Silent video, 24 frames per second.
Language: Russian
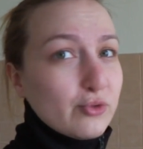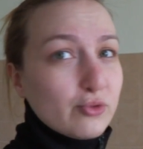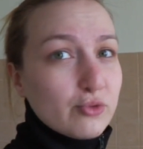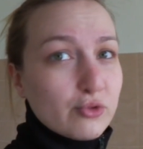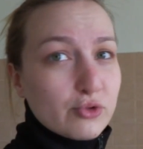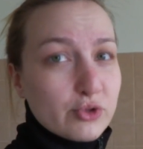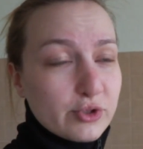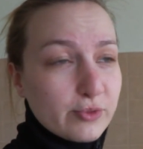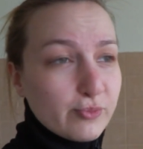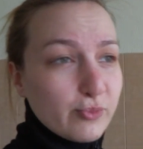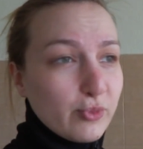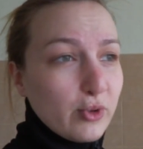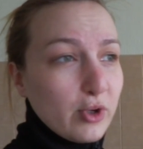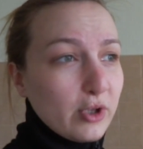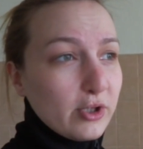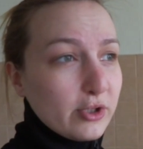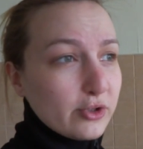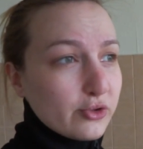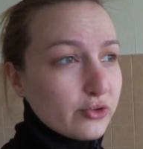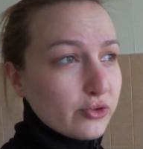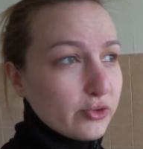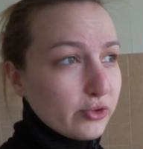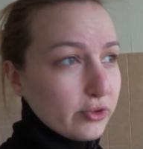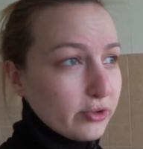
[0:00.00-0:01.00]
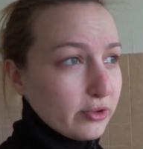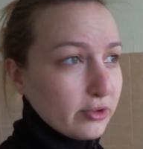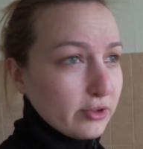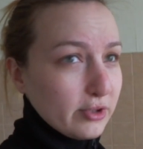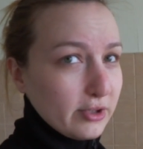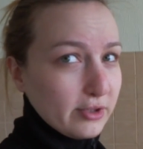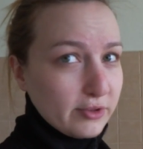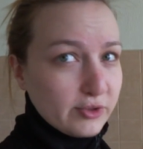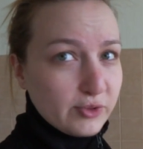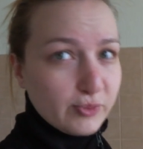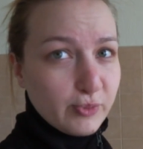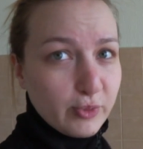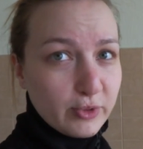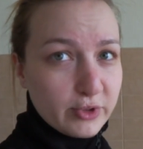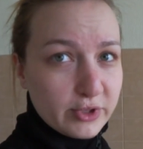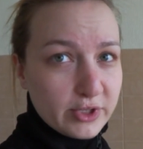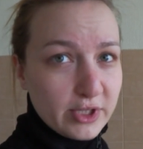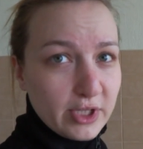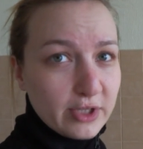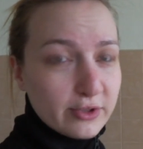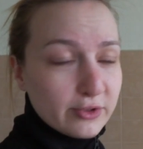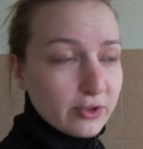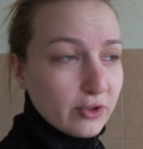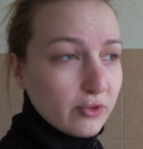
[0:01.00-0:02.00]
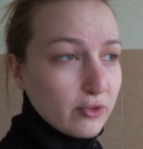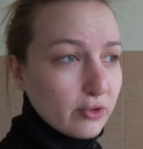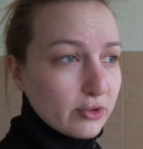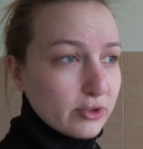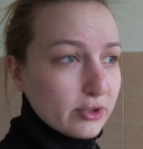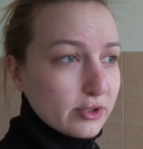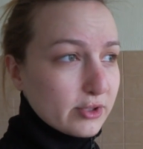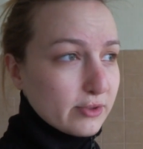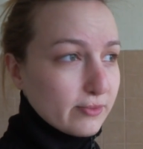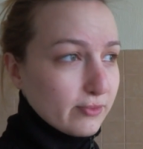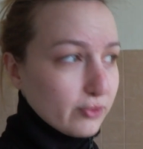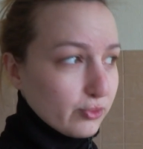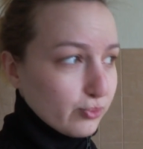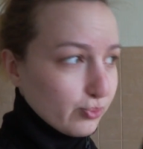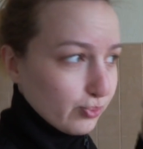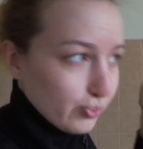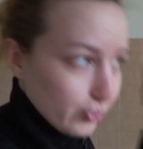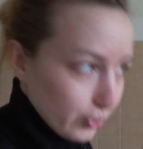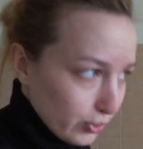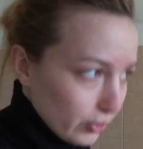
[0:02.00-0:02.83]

душ, тем более, что спортзал находится вот